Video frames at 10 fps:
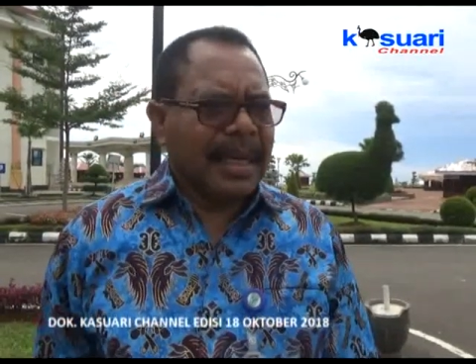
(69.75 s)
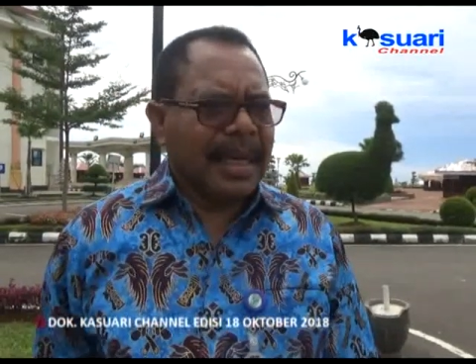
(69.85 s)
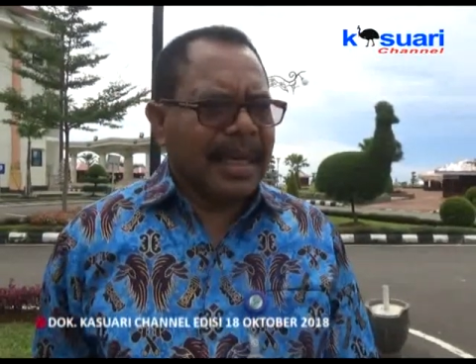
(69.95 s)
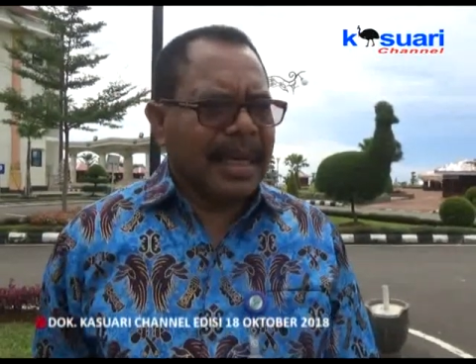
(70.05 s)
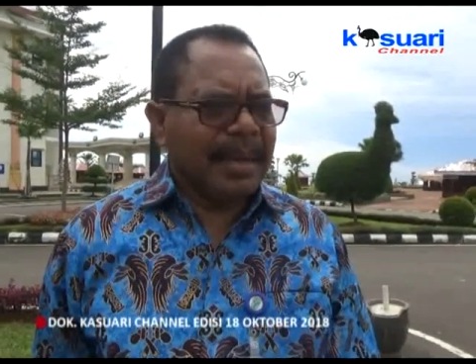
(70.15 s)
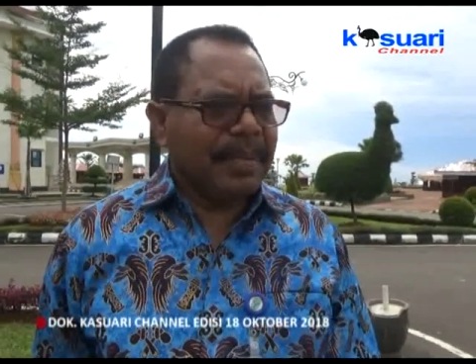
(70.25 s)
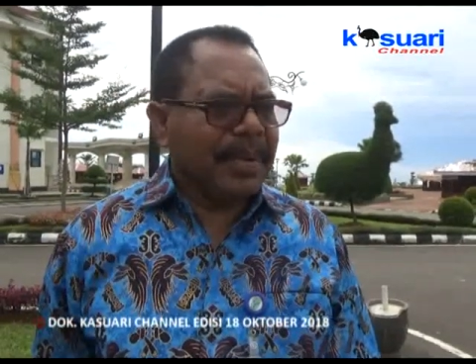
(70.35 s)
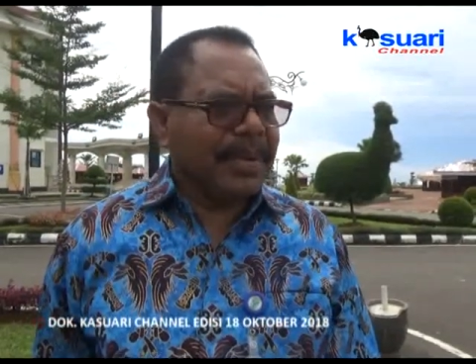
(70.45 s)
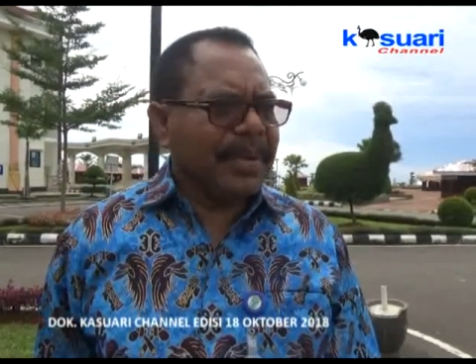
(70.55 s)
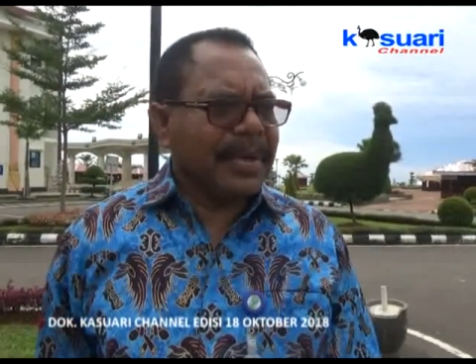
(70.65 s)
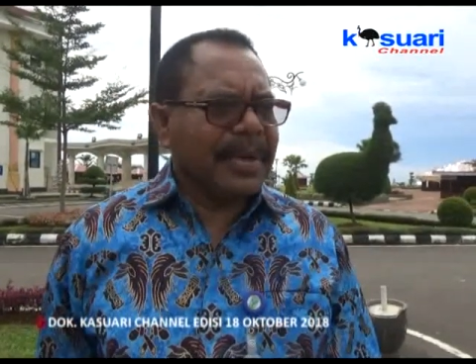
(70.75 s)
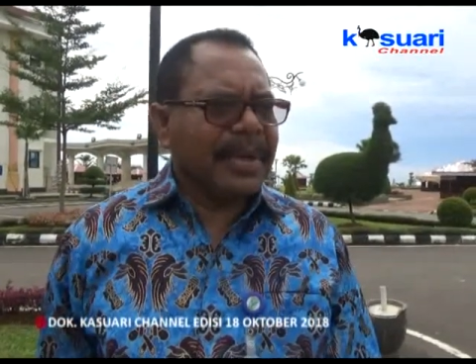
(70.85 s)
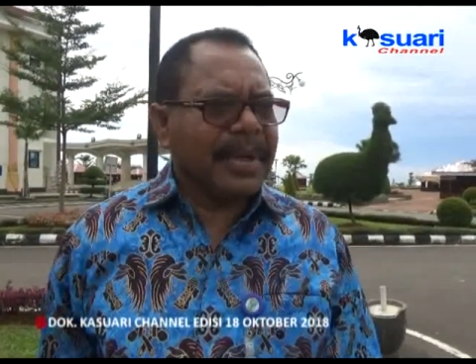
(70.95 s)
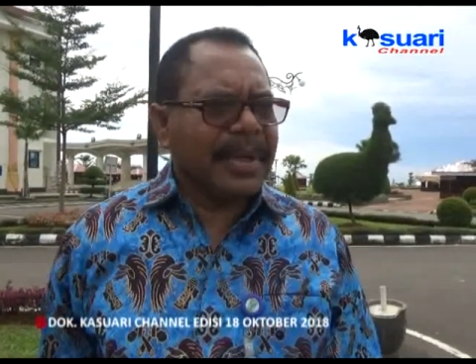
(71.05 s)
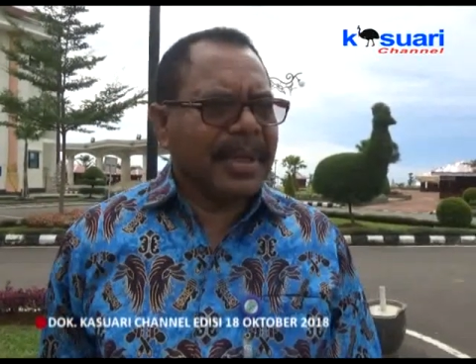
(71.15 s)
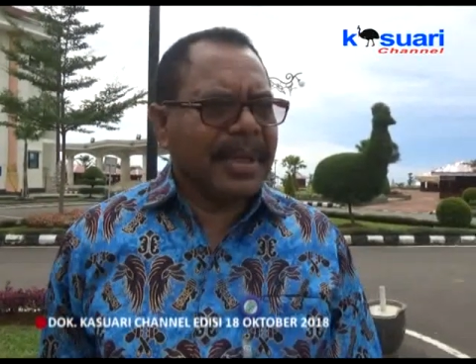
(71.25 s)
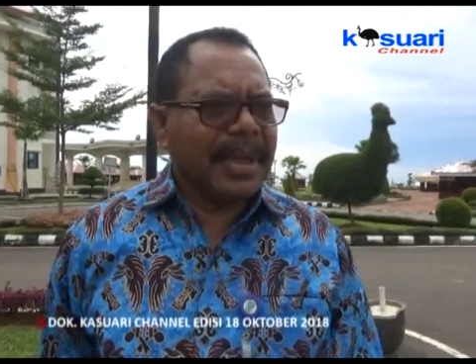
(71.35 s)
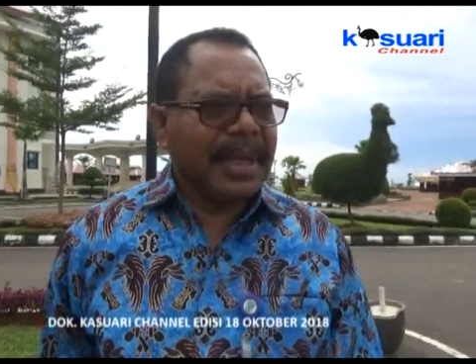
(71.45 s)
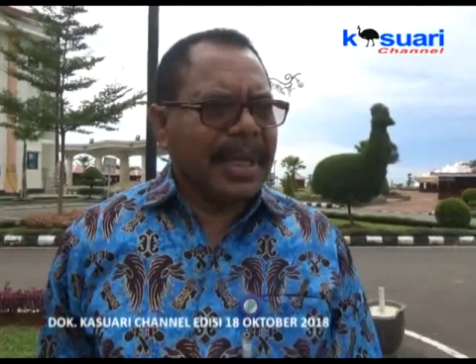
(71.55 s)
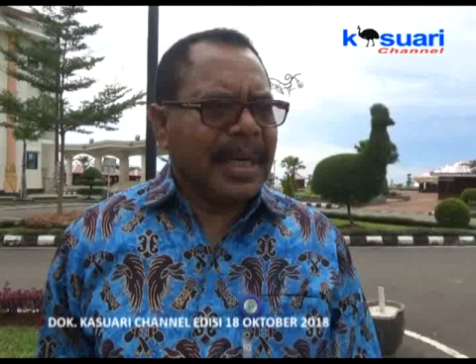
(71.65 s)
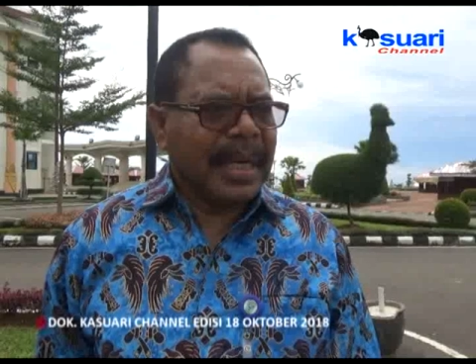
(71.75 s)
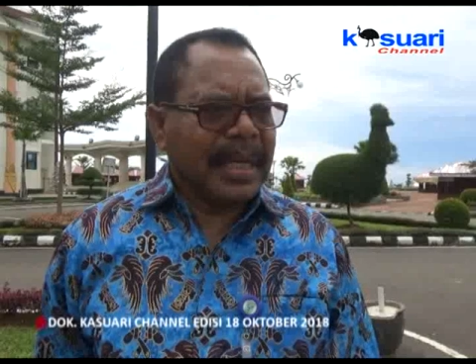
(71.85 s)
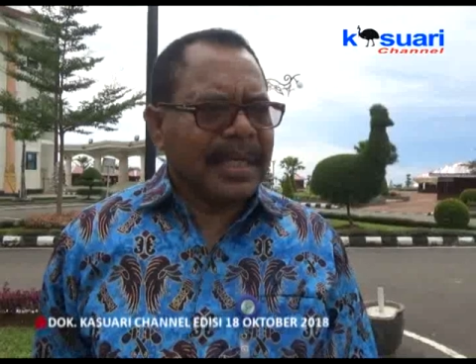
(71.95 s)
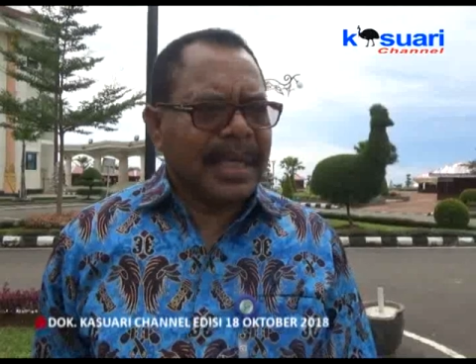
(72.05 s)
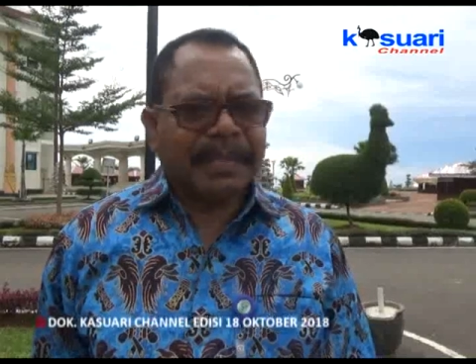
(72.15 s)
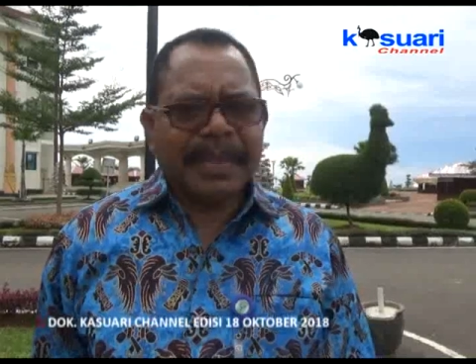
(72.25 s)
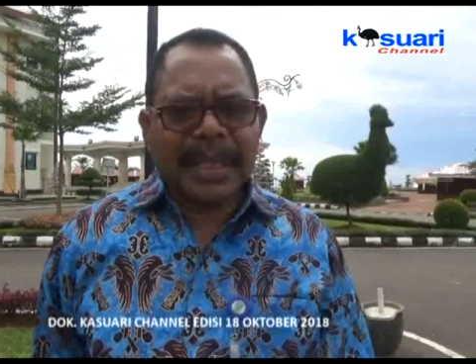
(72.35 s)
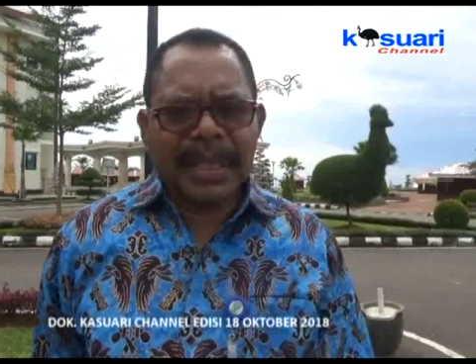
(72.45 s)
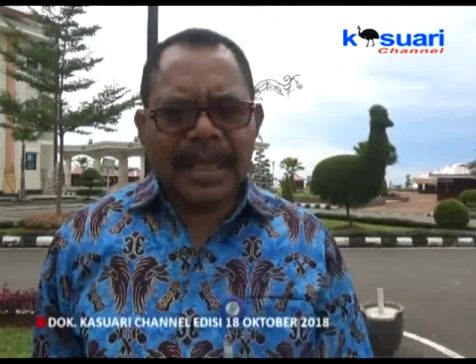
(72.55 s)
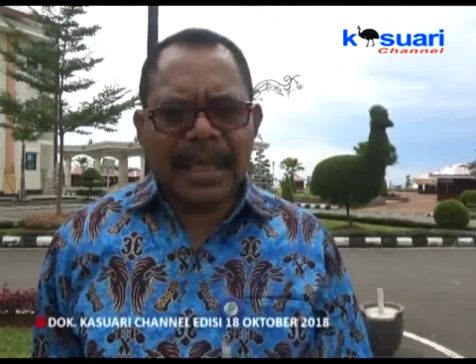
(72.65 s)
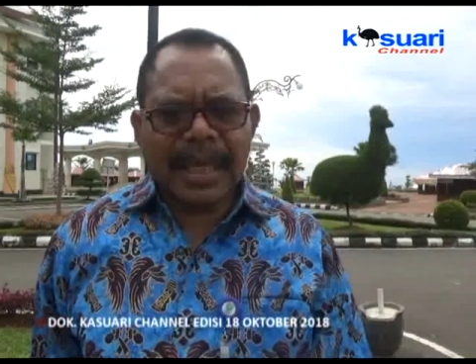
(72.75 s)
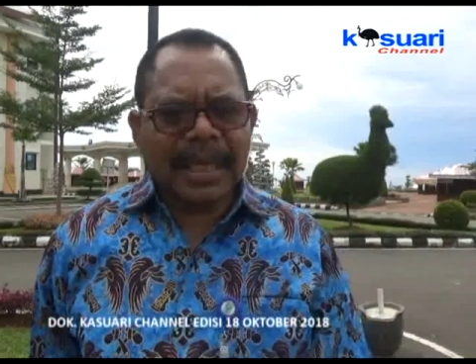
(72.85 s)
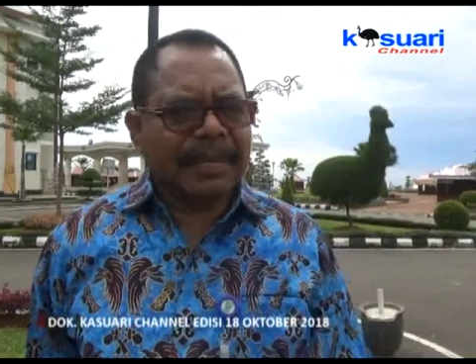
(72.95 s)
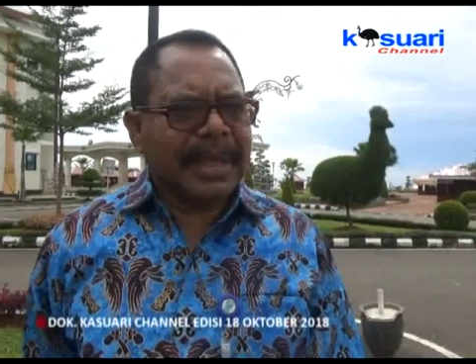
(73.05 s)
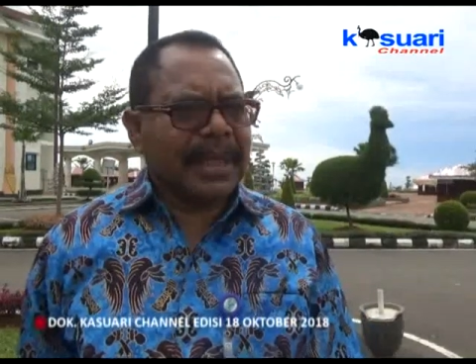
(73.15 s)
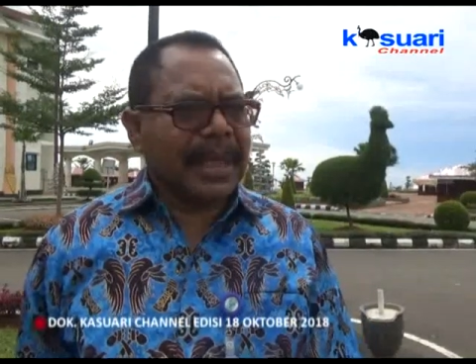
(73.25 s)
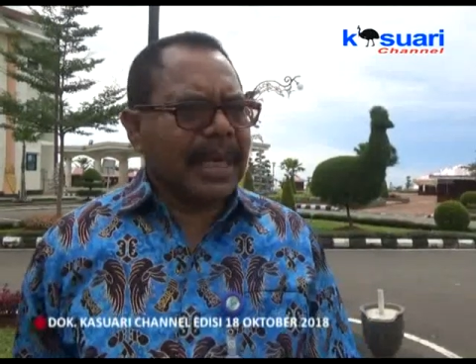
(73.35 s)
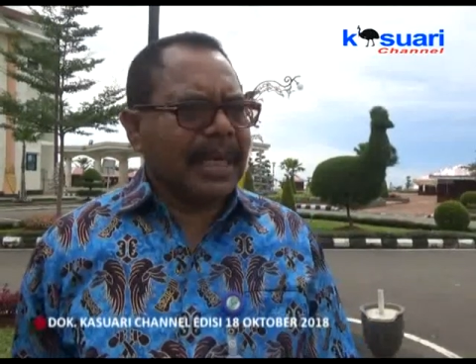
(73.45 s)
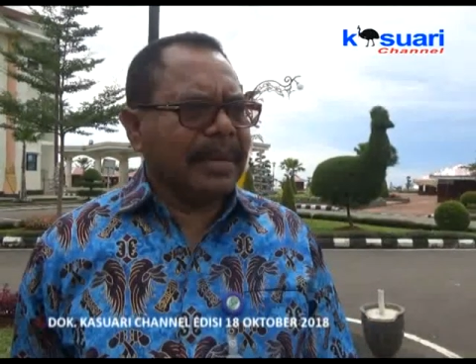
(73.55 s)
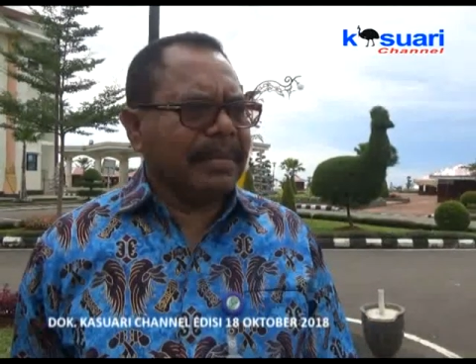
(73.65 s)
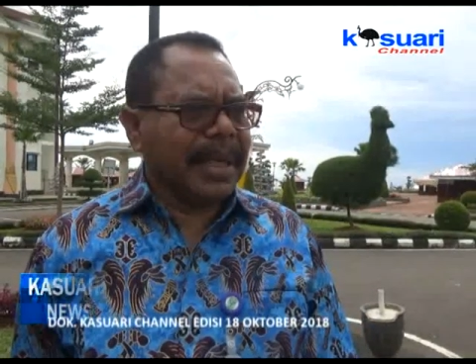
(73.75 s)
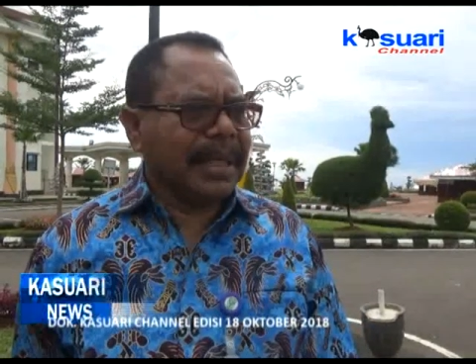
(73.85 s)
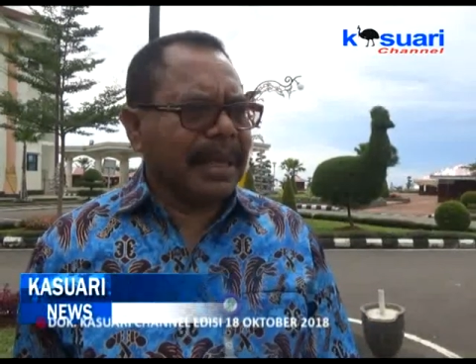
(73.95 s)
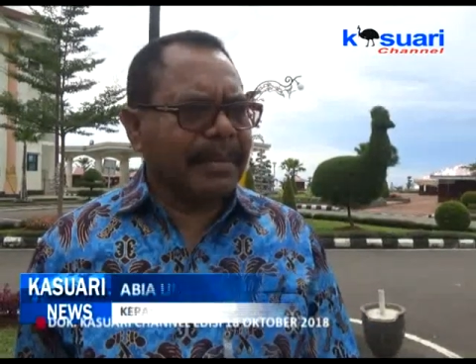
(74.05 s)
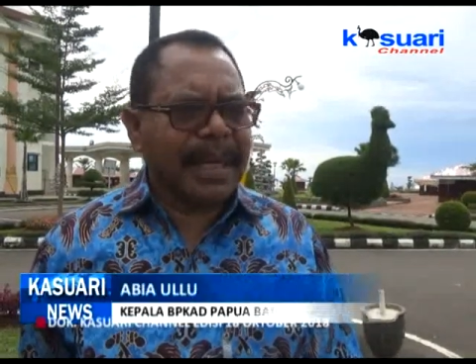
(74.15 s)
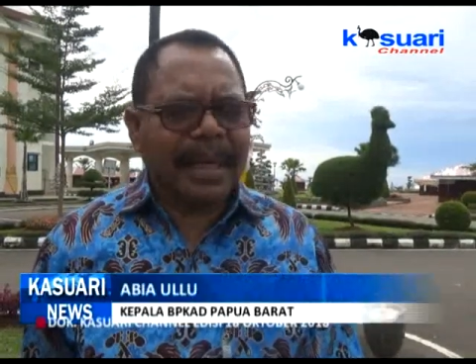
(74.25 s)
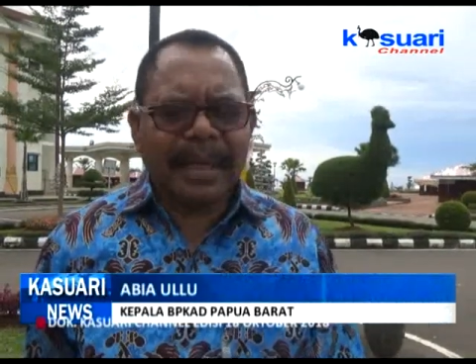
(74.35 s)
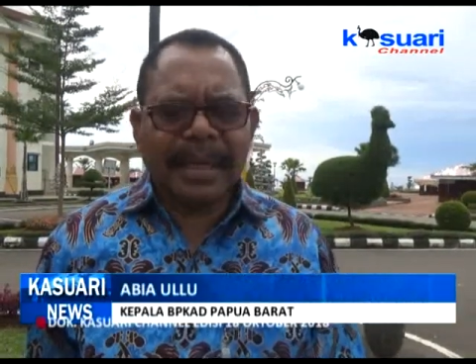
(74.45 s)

Dan ini pun daya serap tinggi akibat karena yang pertama